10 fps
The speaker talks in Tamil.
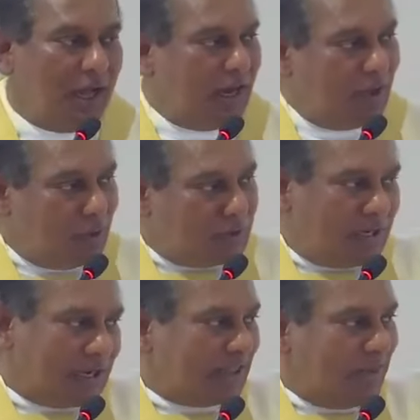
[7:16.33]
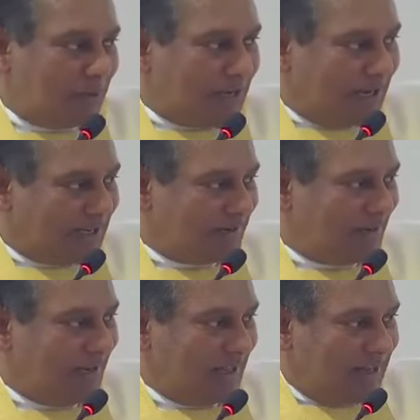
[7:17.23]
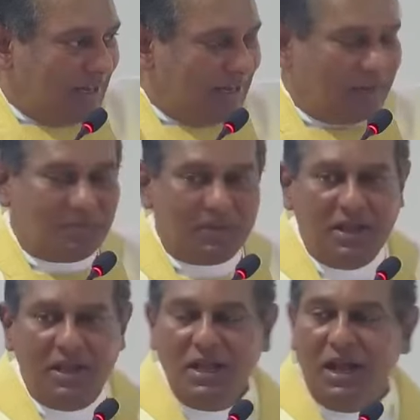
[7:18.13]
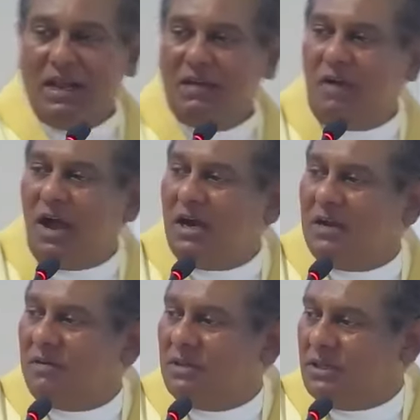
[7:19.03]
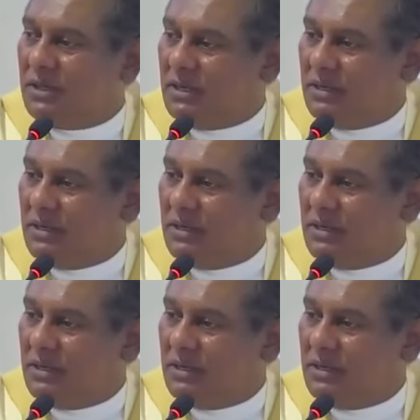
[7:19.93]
எல்லாம் கூச்சல் கத்தம் போட்டாங்க கத்துனாங்க அந்த வாகனம் வந்து